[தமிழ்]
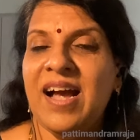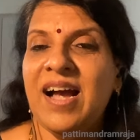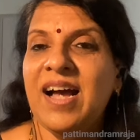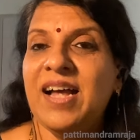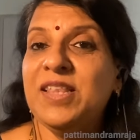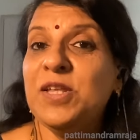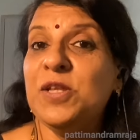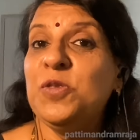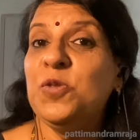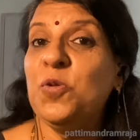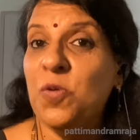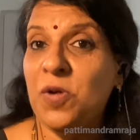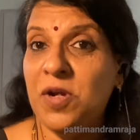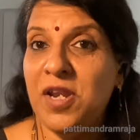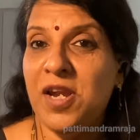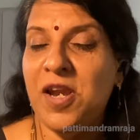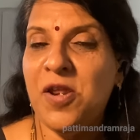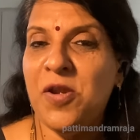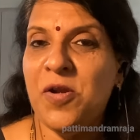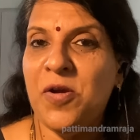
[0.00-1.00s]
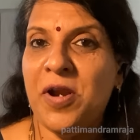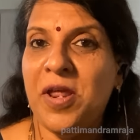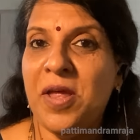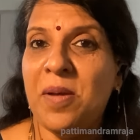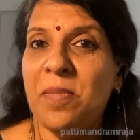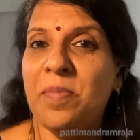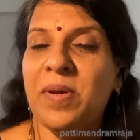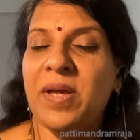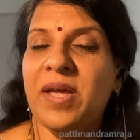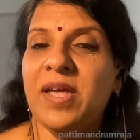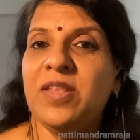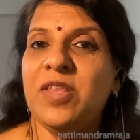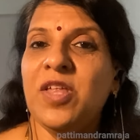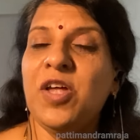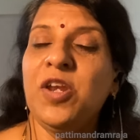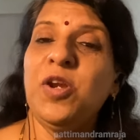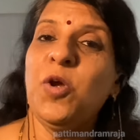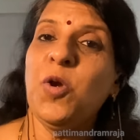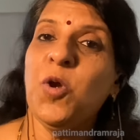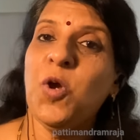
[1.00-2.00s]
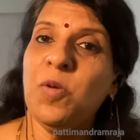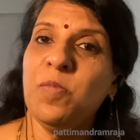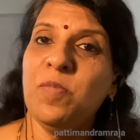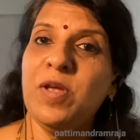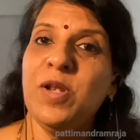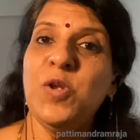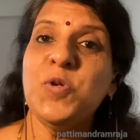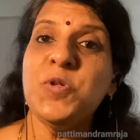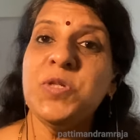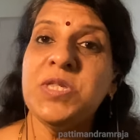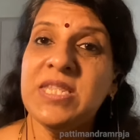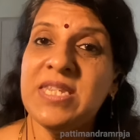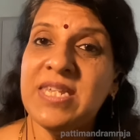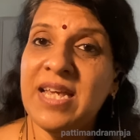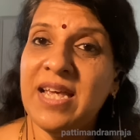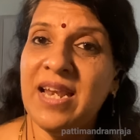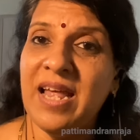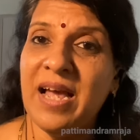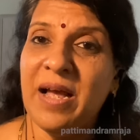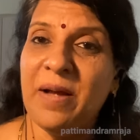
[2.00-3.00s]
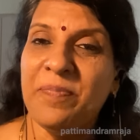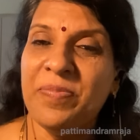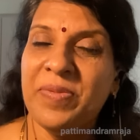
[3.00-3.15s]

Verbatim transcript: அந்த தூண்டில் என்னுடைய பெயர் தான் கமிலோ ஸ்டேலா